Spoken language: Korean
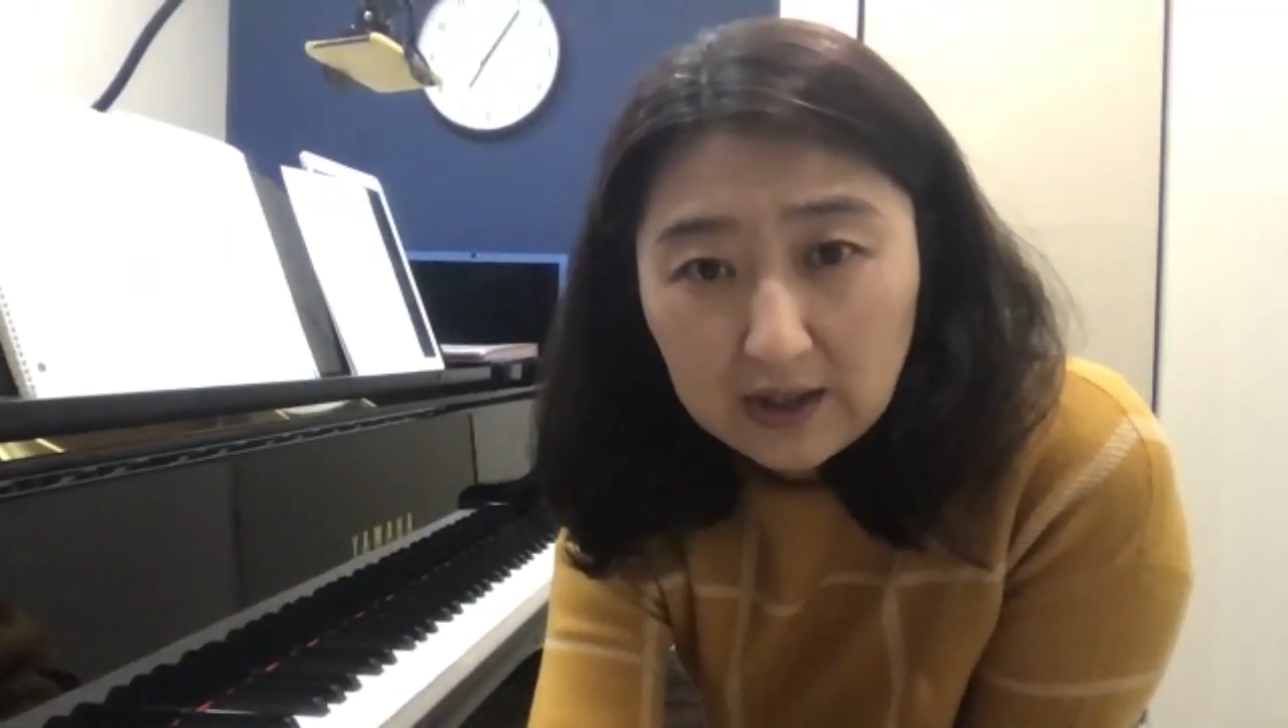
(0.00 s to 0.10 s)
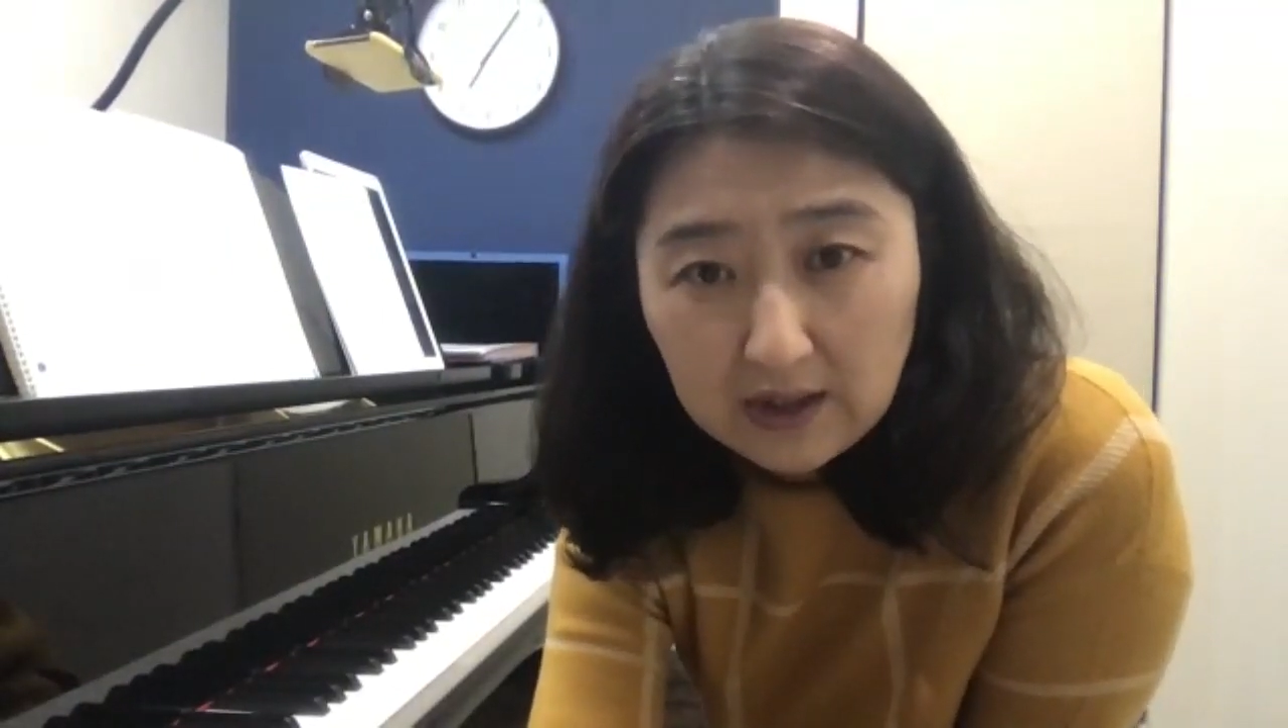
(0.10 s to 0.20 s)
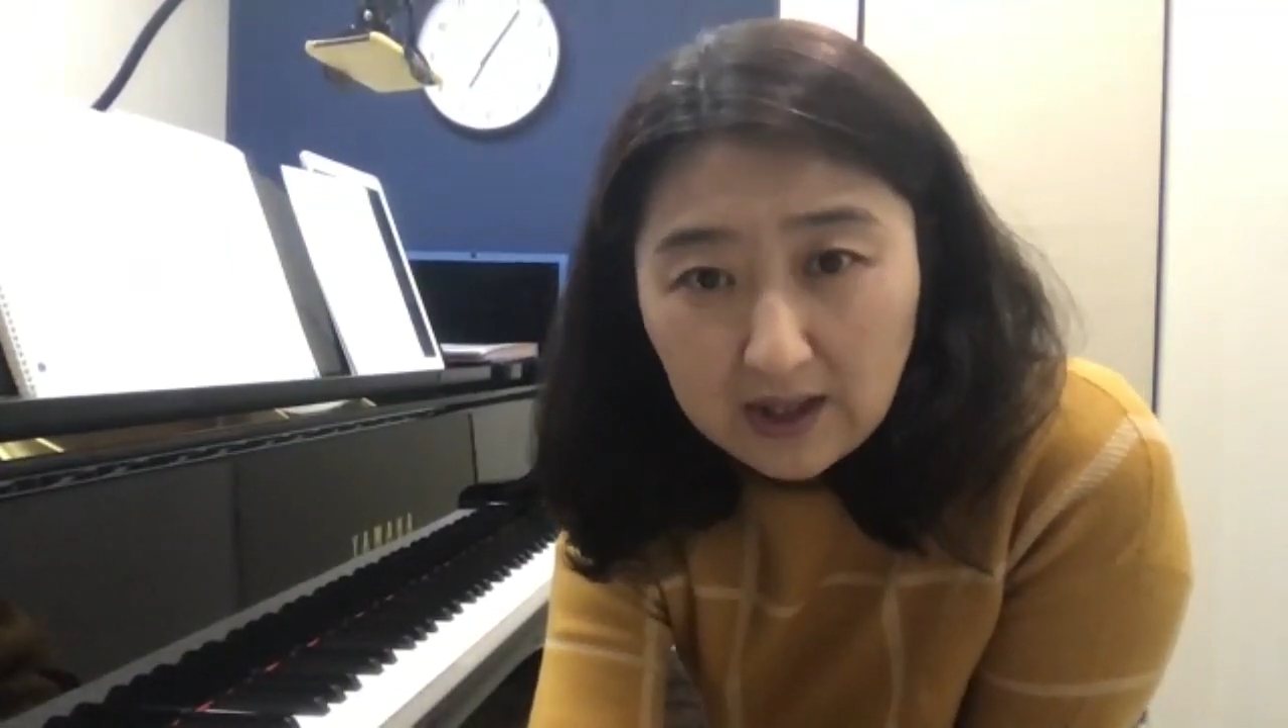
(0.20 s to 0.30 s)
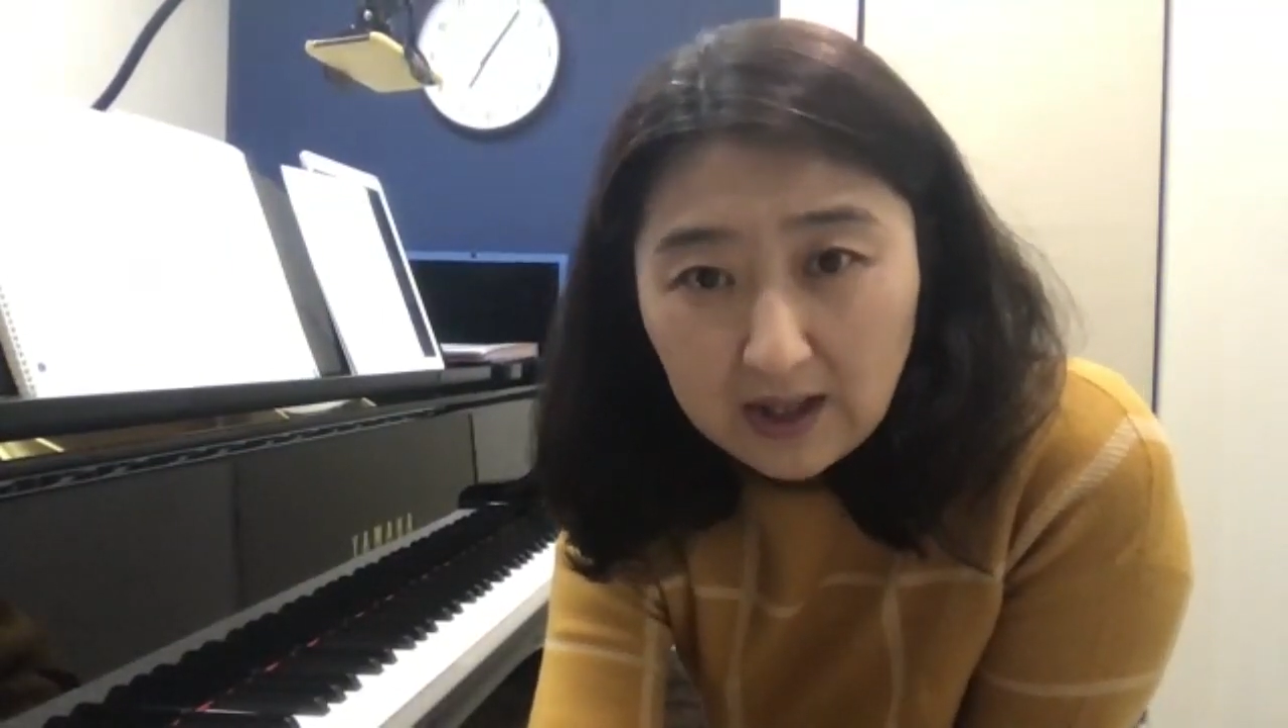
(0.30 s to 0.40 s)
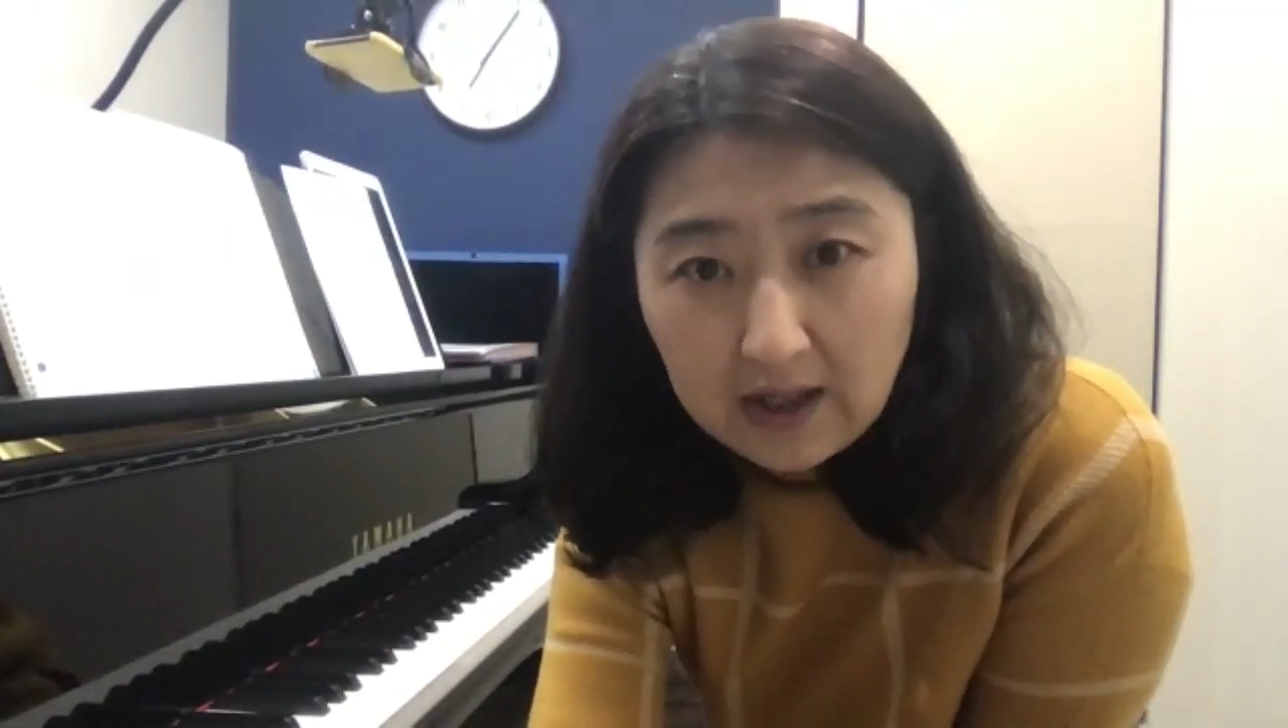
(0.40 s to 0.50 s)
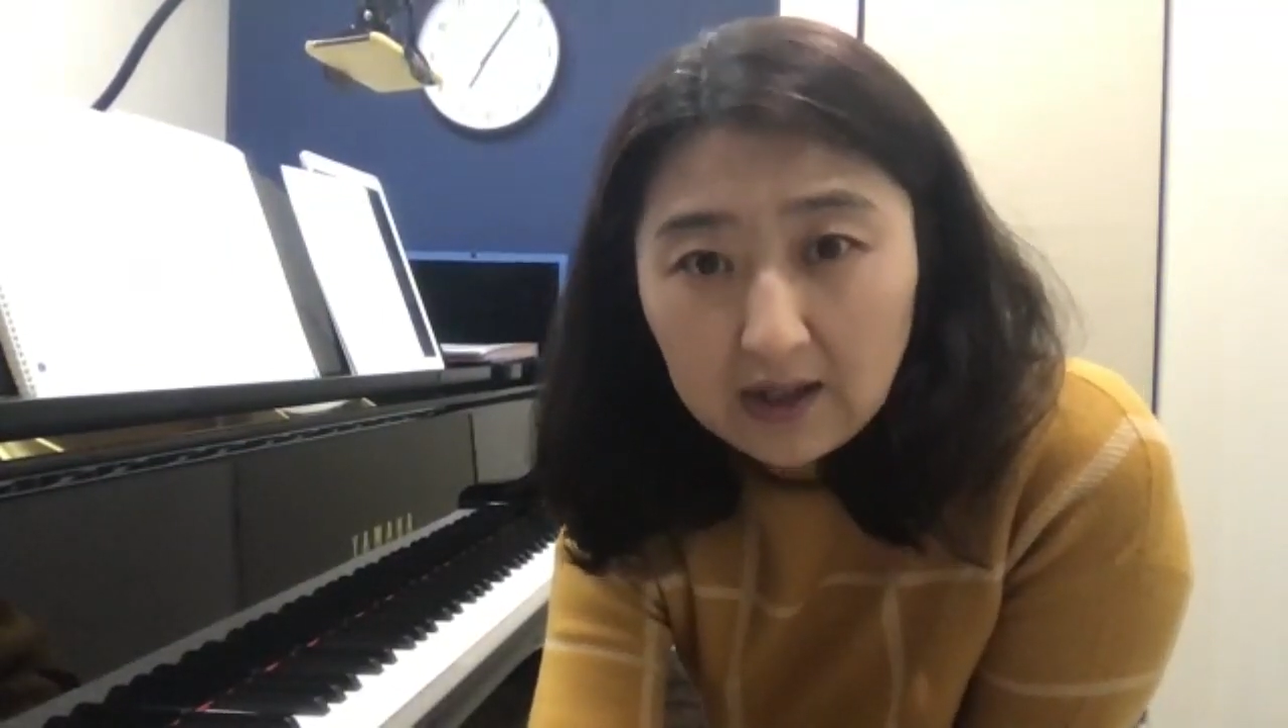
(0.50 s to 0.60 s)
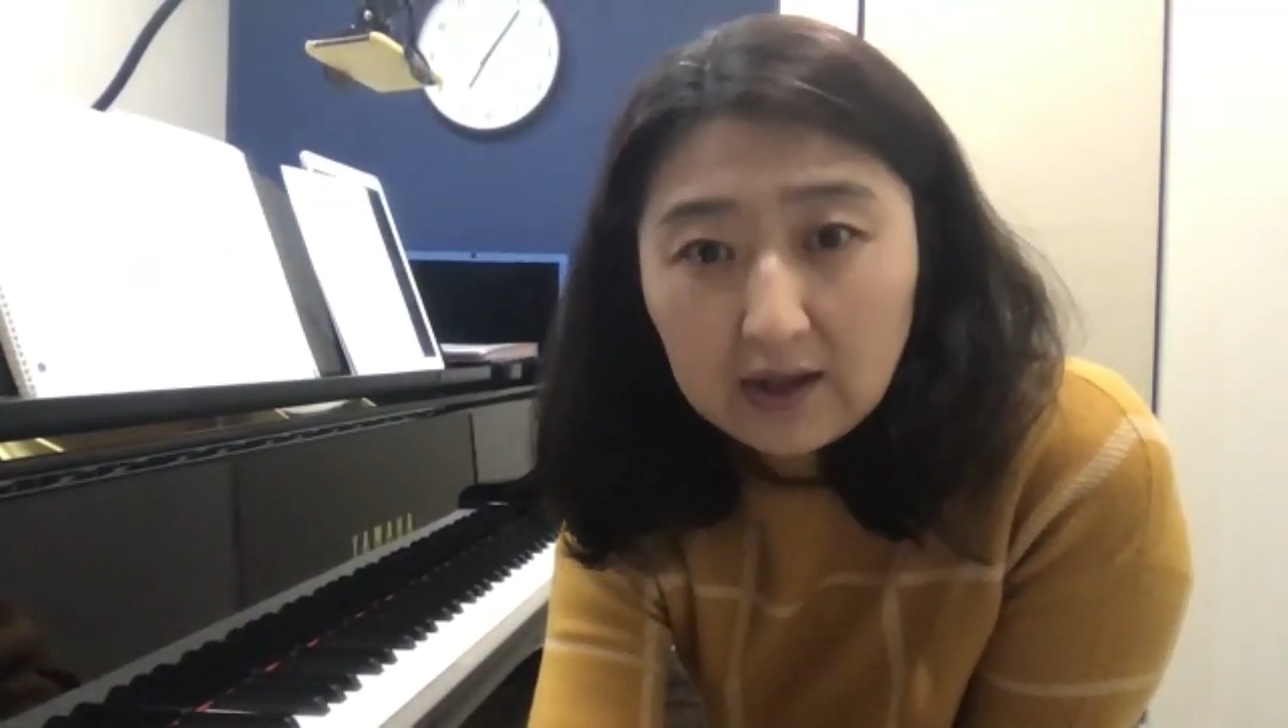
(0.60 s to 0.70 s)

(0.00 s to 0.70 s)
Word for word: 넷,